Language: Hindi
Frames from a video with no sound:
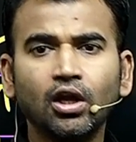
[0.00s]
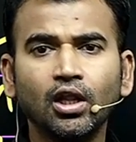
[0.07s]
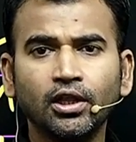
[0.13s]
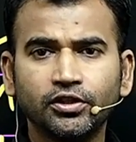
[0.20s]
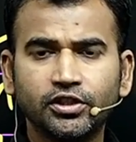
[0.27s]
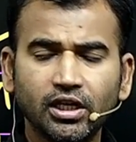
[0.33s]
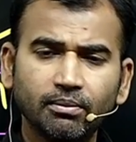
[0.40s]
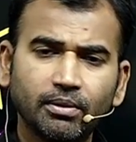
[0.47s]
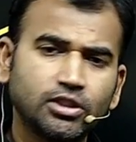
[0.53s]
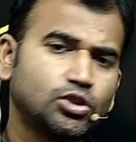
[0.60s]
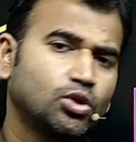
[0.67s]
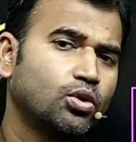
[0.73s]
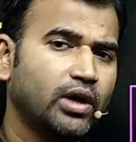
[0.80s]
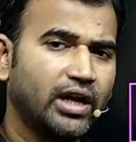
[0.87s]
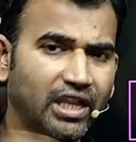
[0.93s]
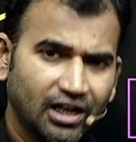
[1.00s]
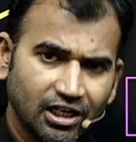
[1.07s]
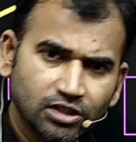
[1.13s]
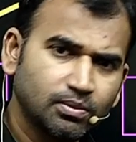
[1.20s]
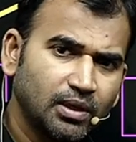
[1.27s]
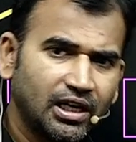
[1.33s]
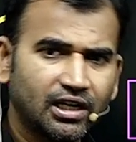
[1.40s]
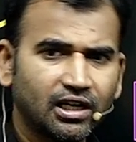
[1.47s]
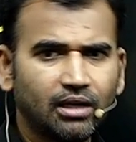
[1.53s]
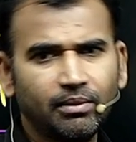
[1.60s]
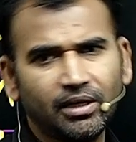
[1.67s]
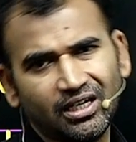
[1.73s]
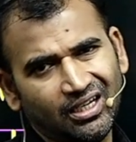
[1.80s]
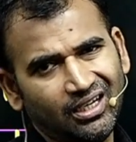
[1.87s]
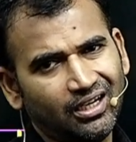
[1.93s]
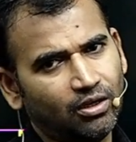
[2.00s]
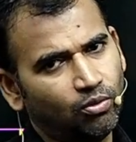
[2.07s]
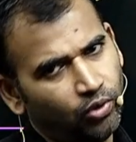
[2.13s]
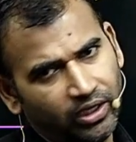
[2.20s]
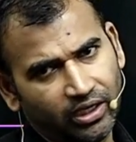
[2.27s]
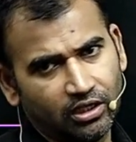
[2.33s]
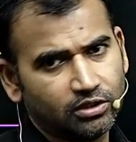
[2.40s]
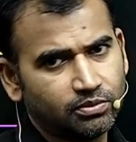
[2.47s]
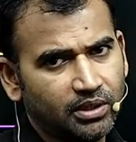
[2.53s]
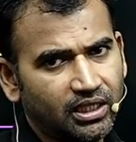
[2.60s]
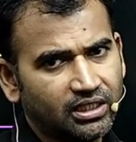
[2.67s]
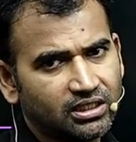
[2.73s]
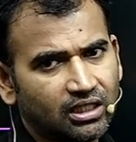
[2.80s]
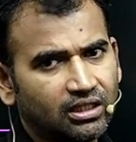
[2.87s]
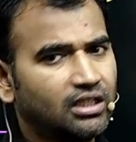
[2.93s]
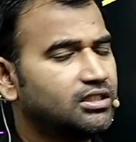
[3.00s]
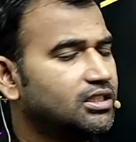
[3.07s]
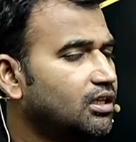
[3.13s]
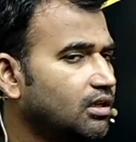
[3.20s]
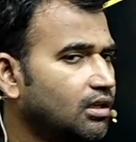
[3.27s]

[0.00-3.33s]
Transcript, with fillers: जिन बच्चों को इंग्लिश में लिखने में ठीक है वो इंग्लिश में लिख सकते हैं सर